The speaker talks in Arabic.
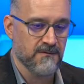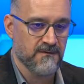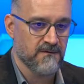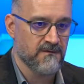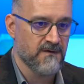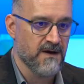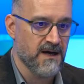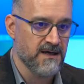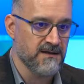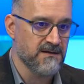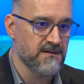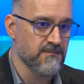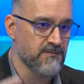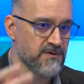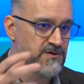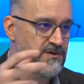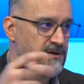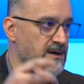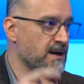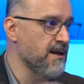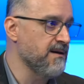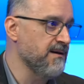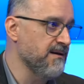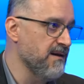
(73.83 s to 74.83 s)
فايت
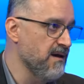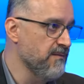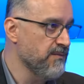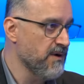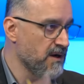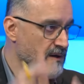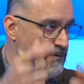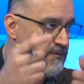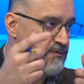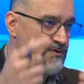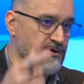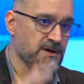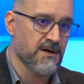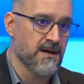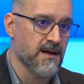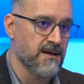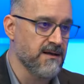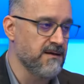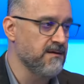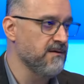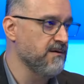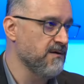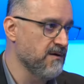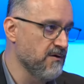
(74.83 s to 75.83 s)
بالشريان الابهر
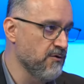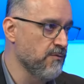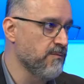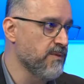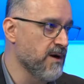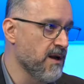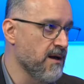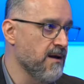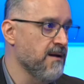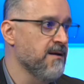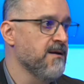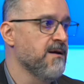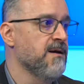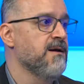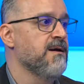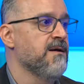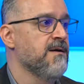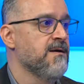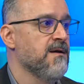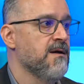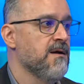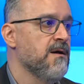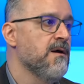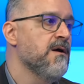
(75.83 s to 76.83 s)
وشرايين كبرى ممكن
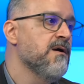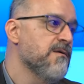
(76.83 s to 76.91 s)
يستخدمون